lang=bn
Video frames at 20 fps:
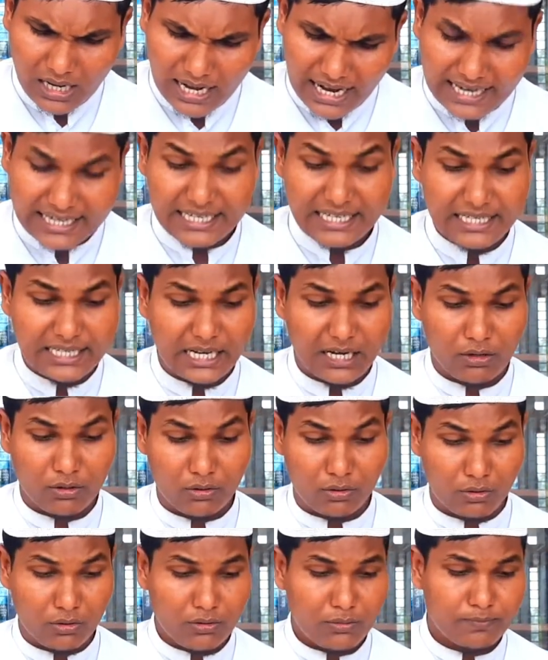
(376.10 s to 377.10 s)
আকিদা
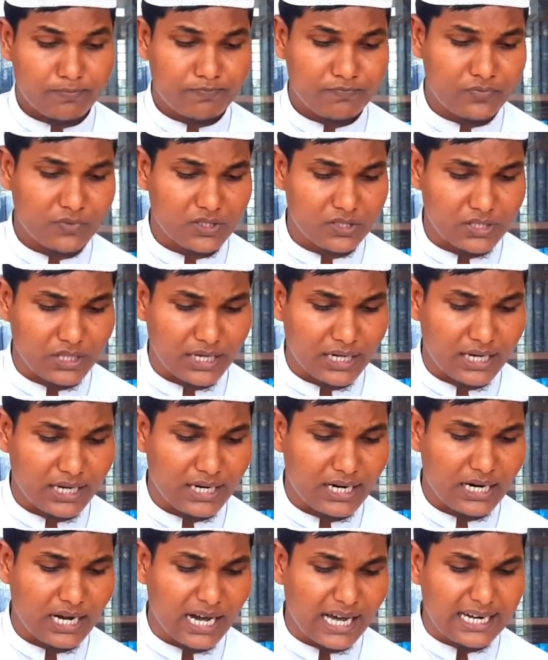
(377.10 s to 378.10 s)
হলো যে
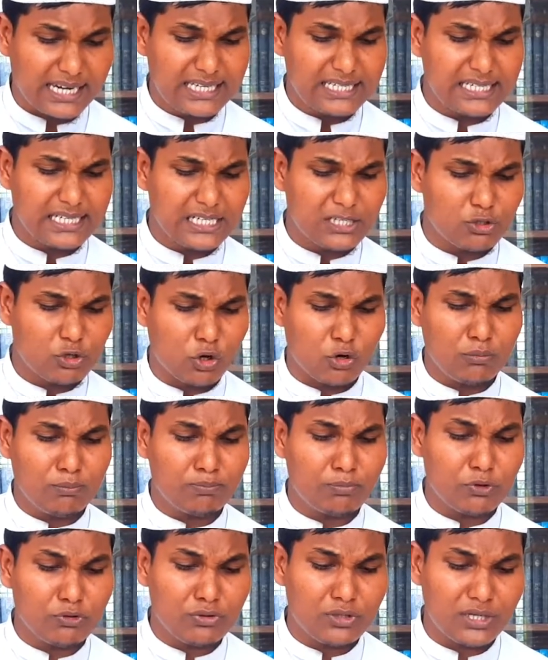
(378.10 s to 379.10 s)
খারেজি
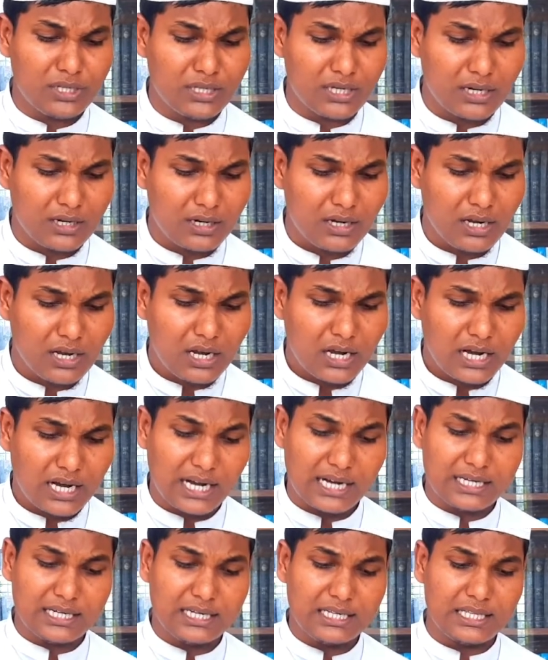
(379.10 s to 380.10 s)
চরমপন্থীদের
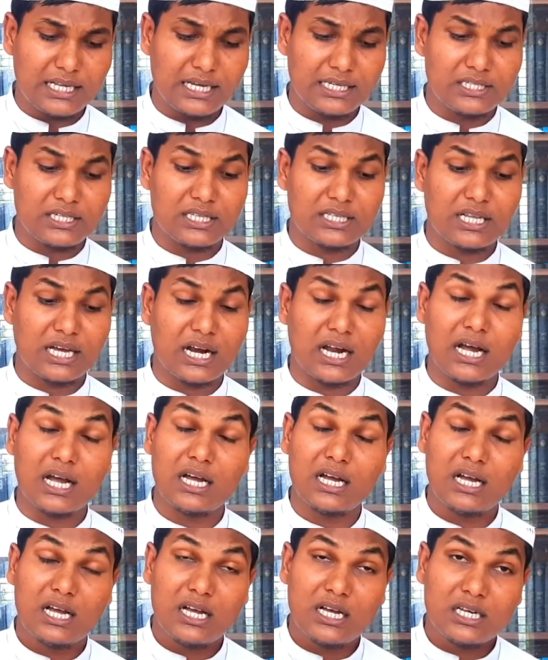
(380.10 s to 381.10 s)
আকিদা যে তারা
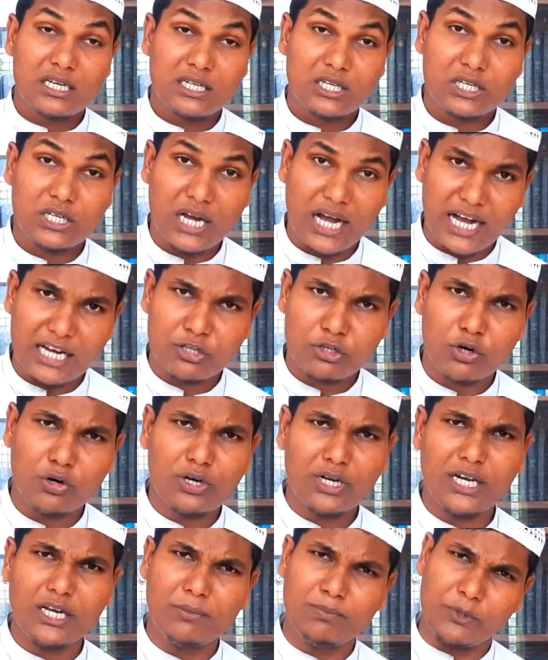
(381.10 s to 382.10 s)

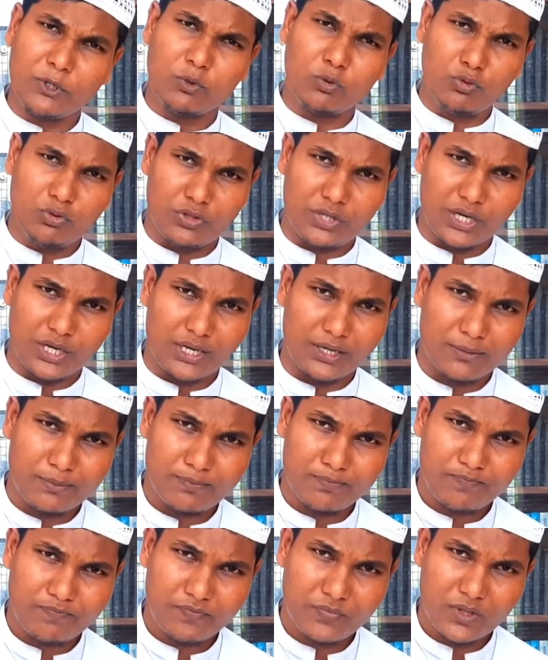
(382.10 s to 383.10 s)
শাসকের বিরুদ্ধে
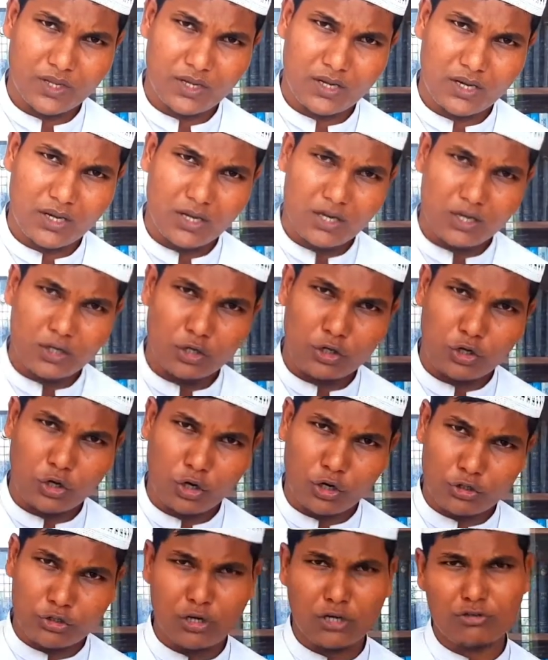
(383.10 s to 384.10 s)

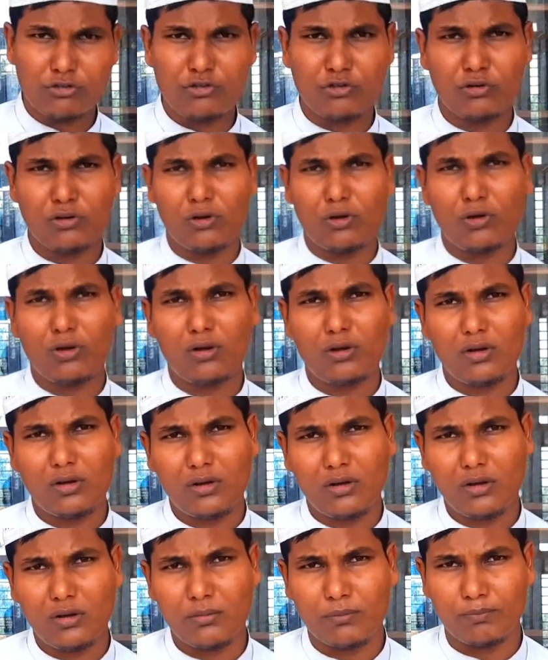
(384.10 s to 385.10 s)
সশস্ত্র
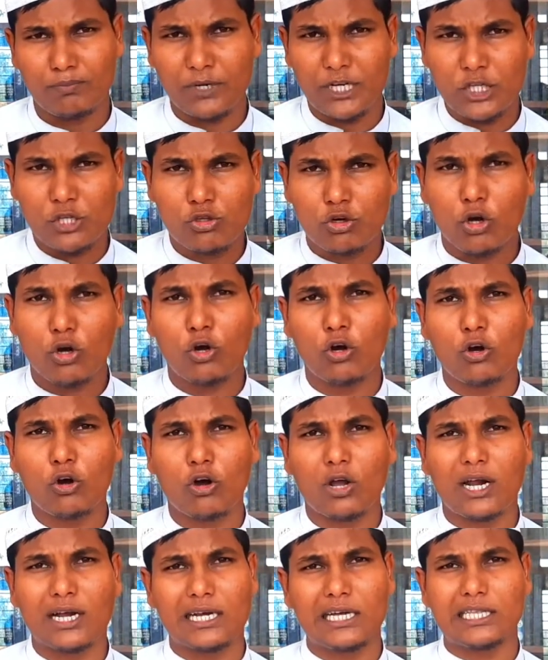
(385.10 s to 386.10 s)
বিদ্রোহ
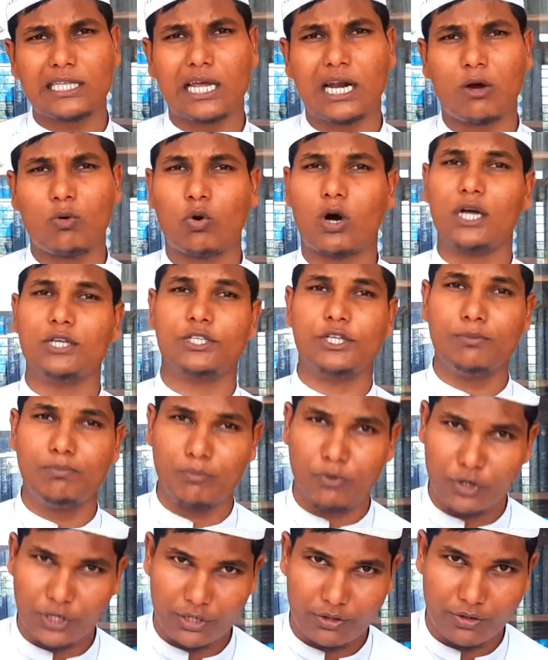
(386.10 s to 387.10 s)
করাকে তারা ওয়াজিব
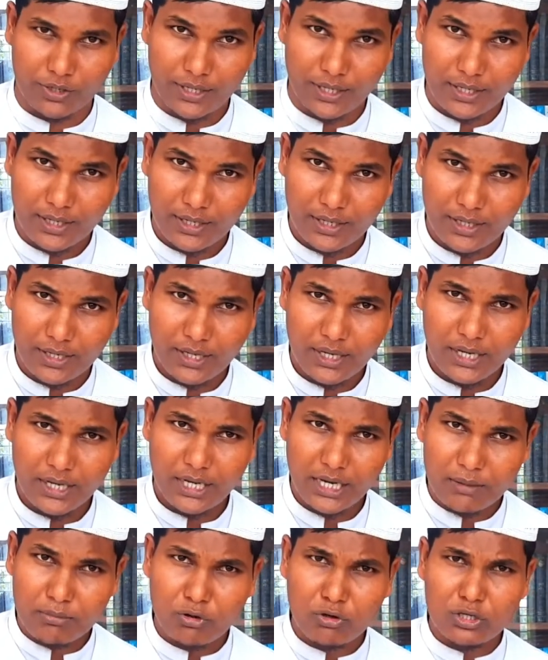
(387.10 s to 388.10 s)
মনে করে
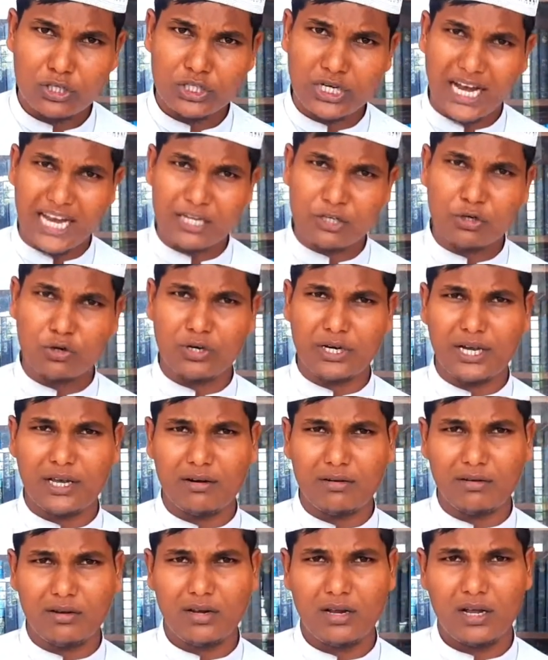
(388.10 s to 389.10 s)
এবং শাসকের
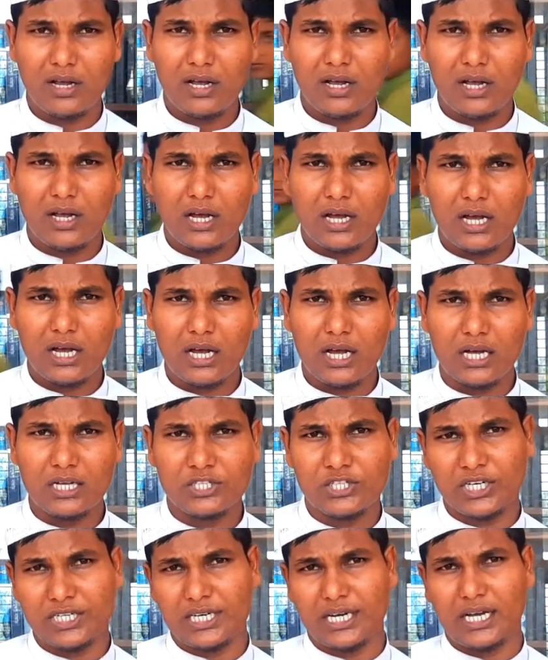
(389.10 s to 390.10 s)

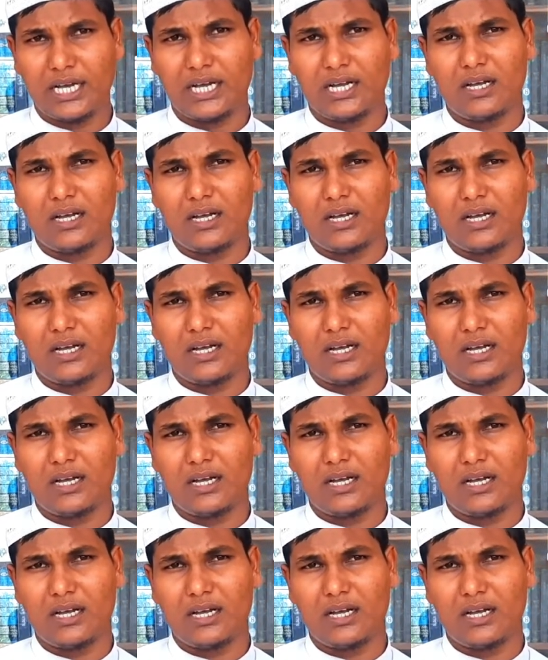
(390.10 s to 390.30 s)
যেটা